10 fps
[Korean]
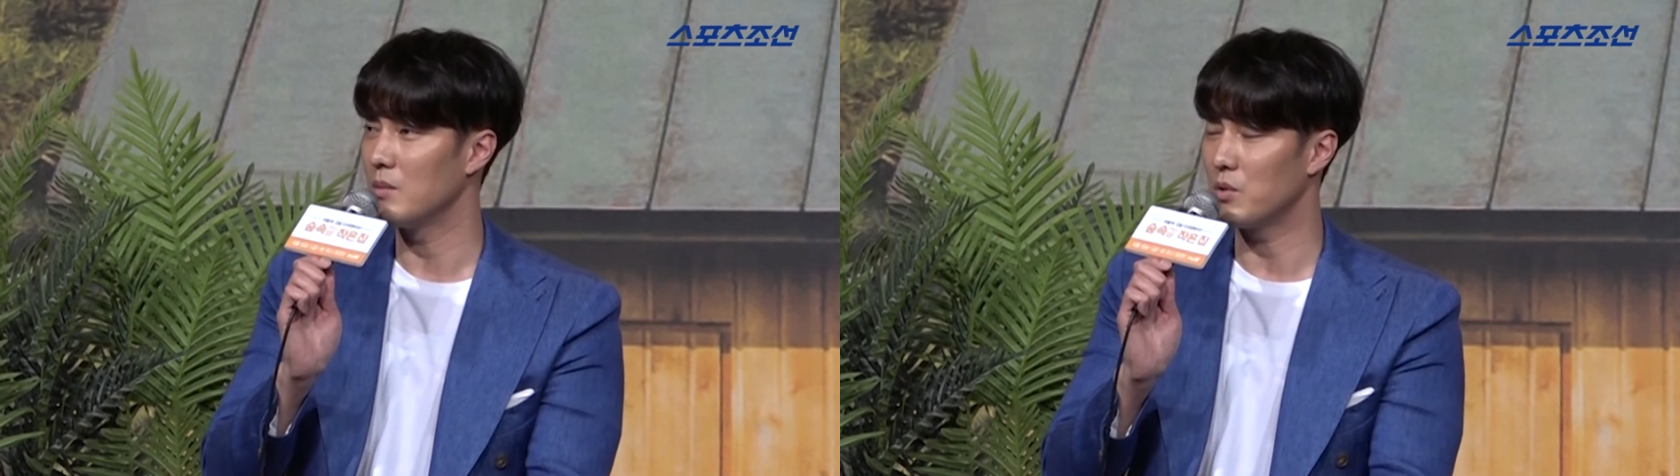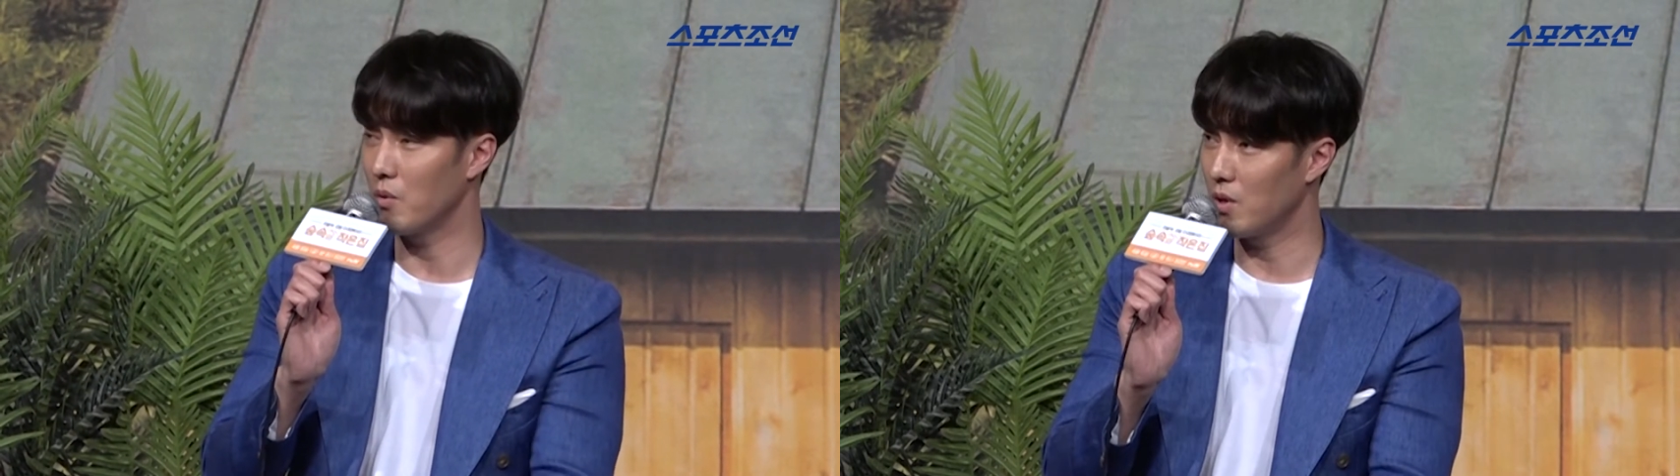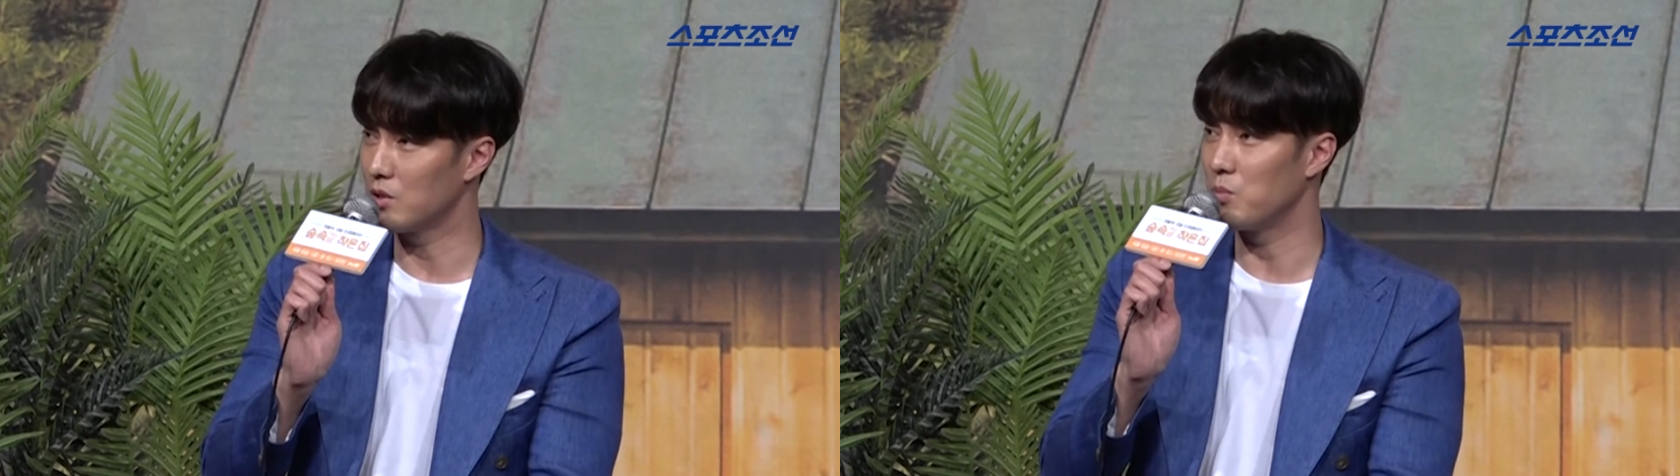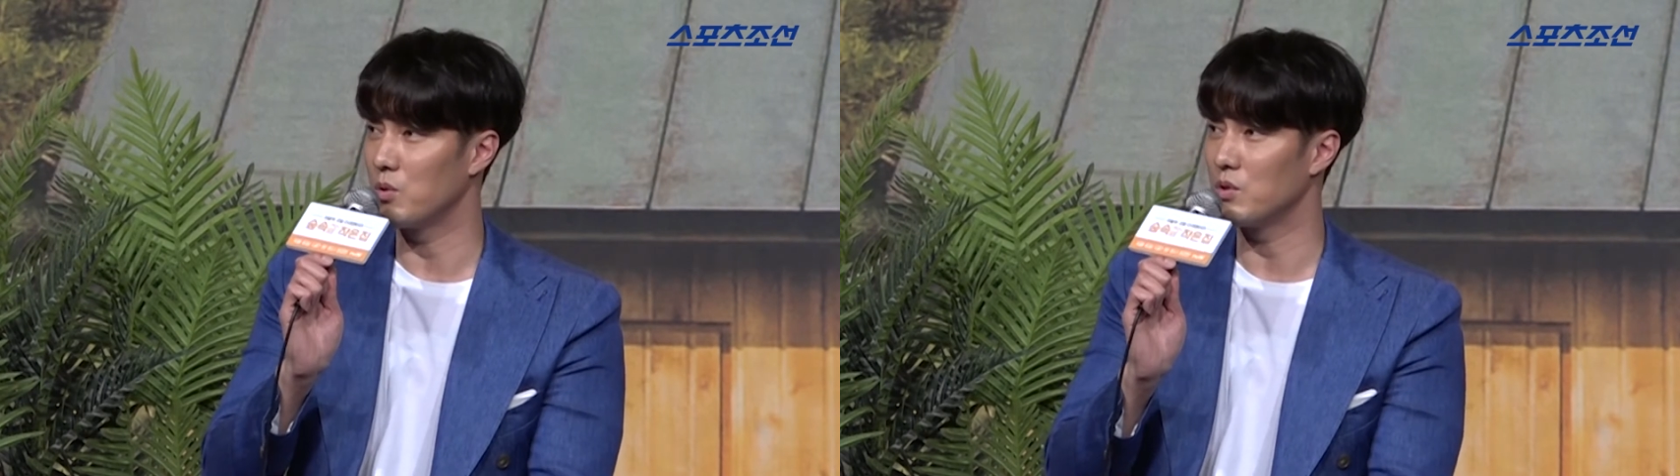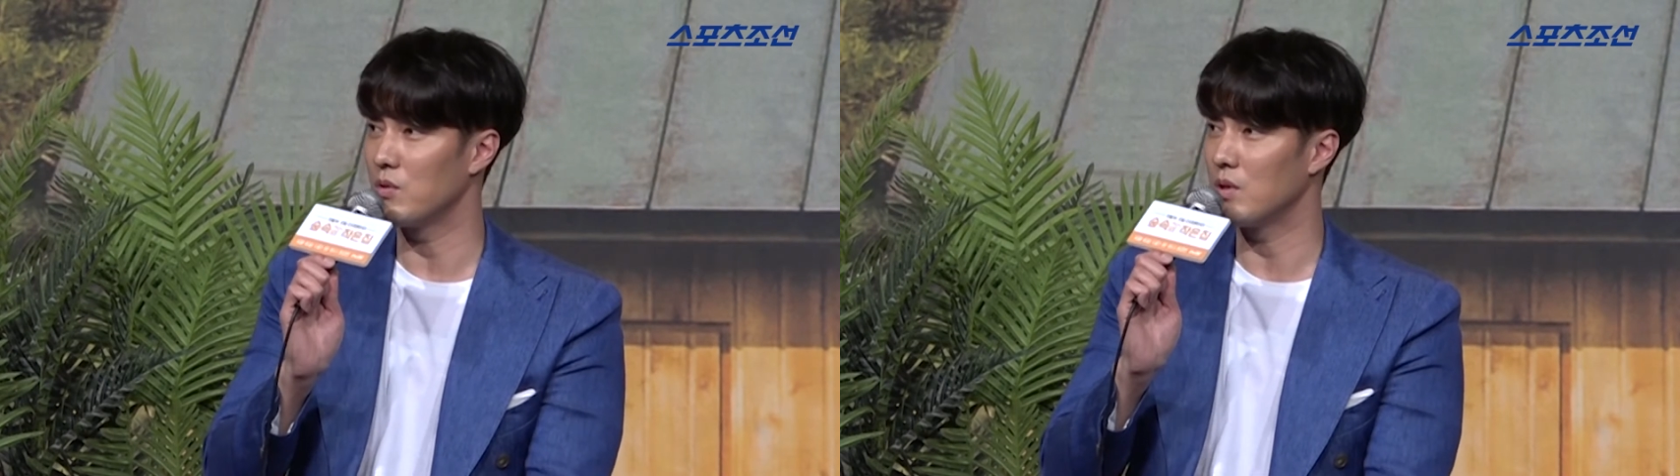뭐 영화도
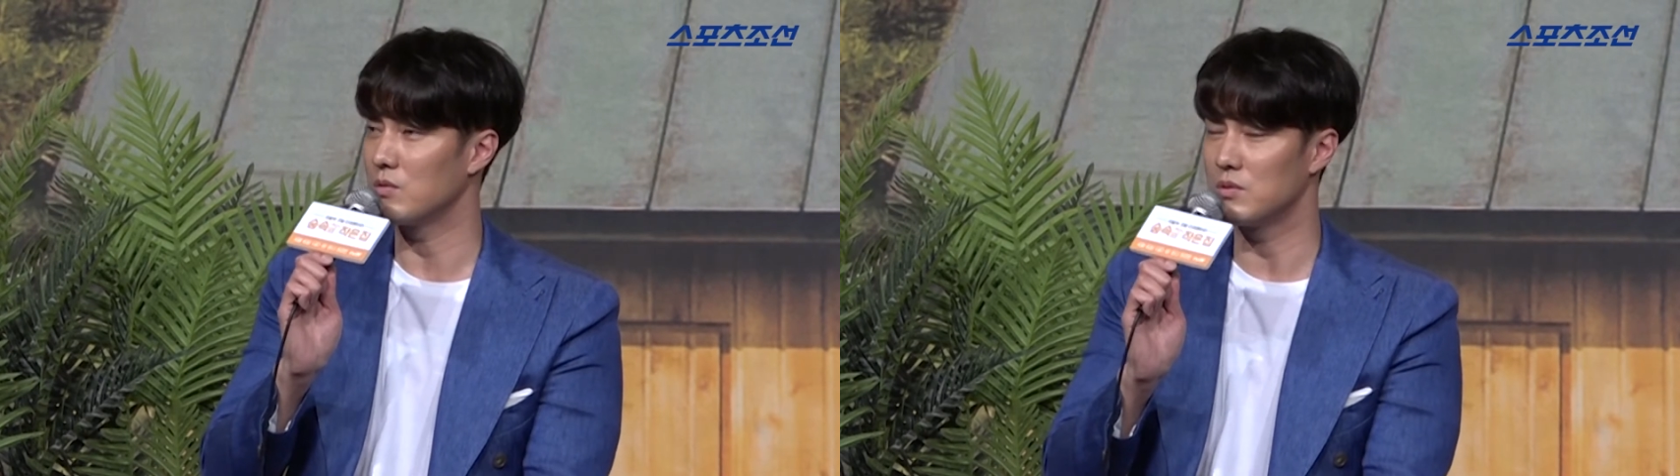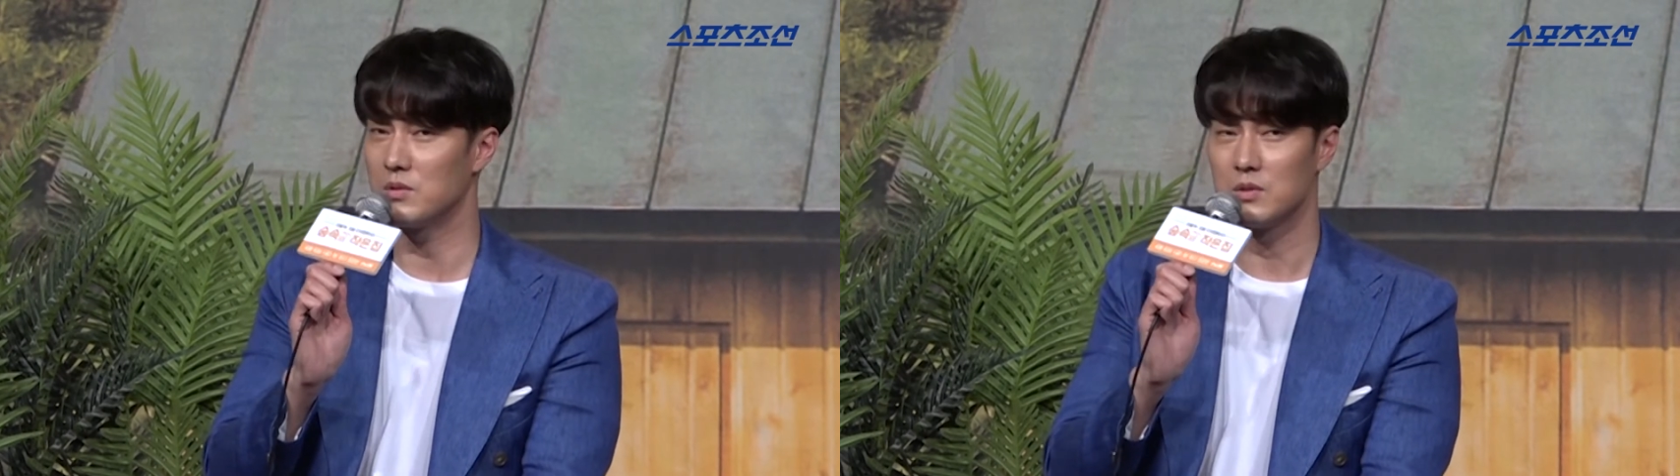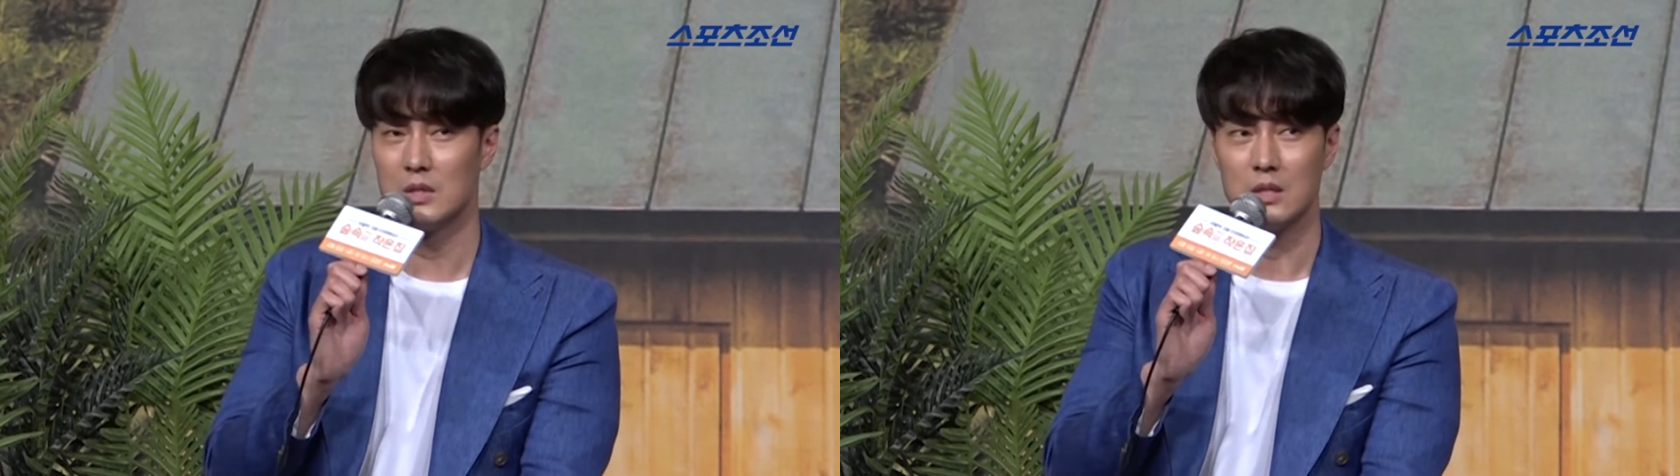보기도 하고